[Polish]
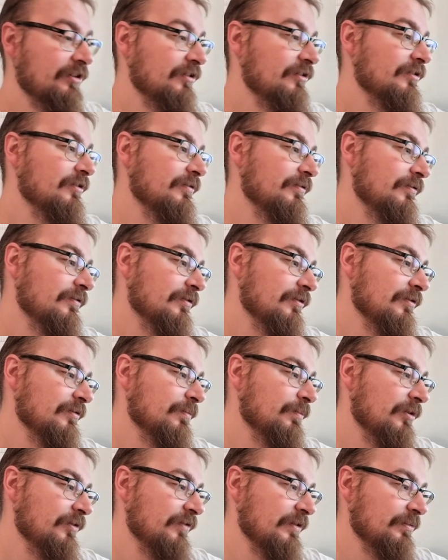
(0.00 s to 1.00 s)
to
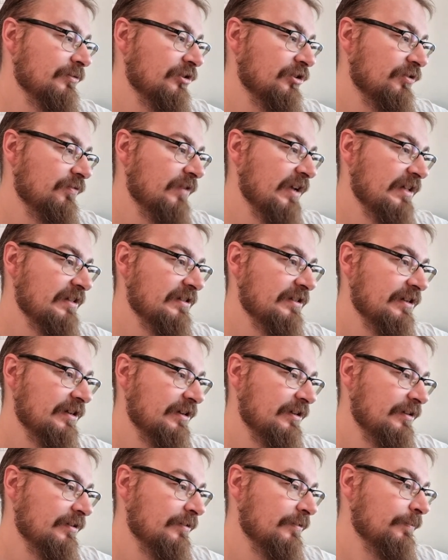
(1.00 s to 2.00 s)
y, powiem coś
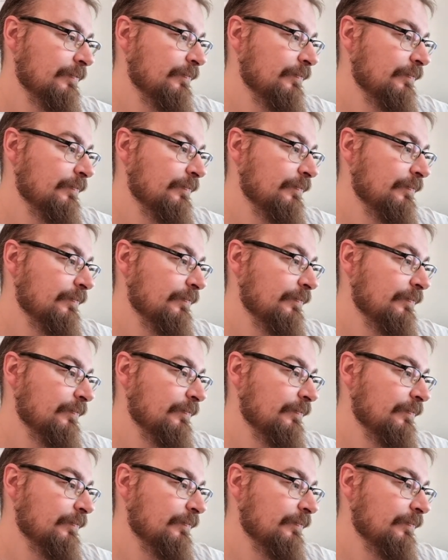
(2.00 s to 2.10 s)
więcej.